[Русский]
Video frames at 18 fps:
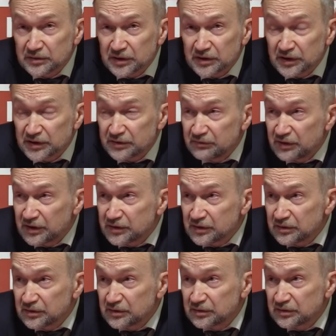
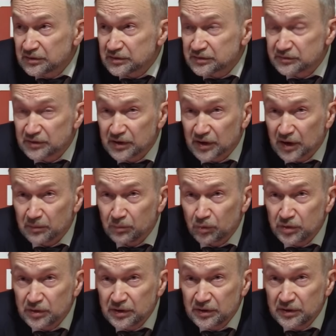ответил своей
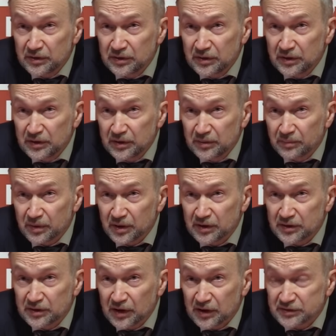работой
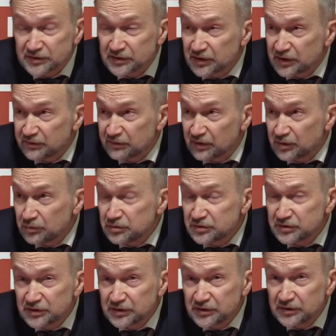«Пролетарская
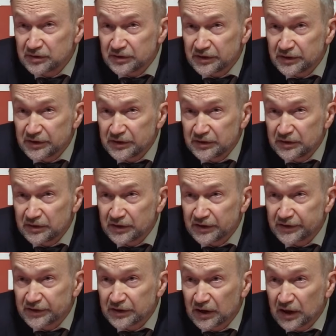революция» и
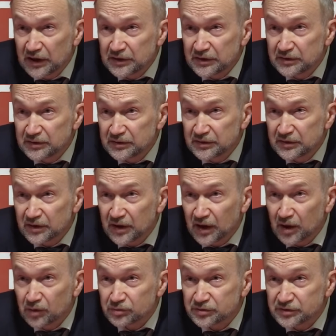«Ренегат
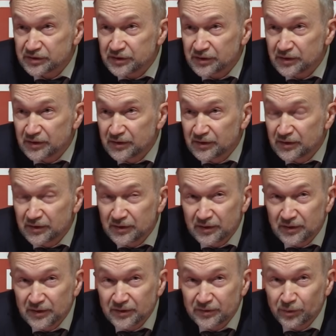Каутский».
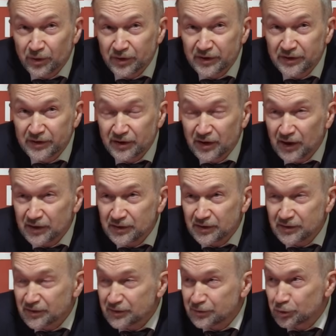Но
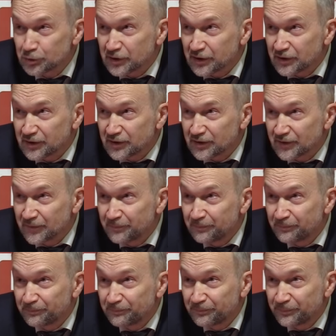ренегаты – это кто такие?
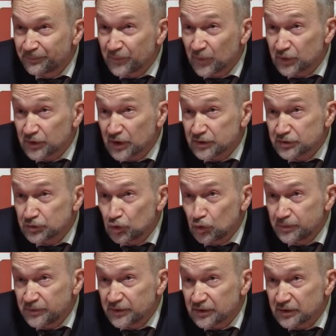Это
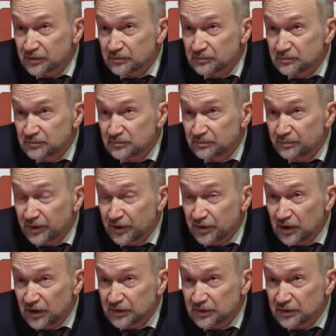отступники,
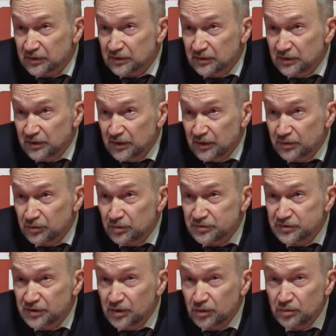предатели. То
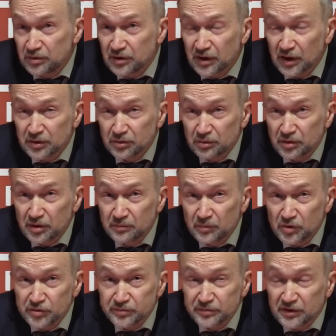есть те люди, которые,
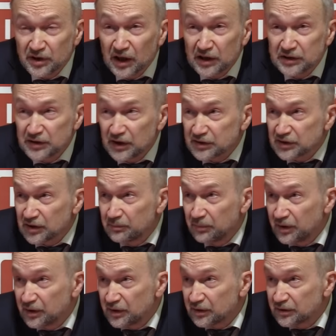может быть, когда-то
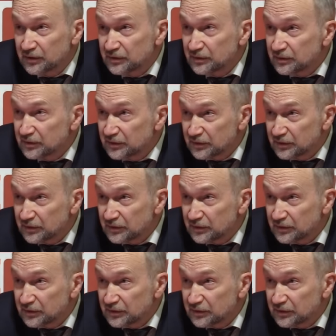были,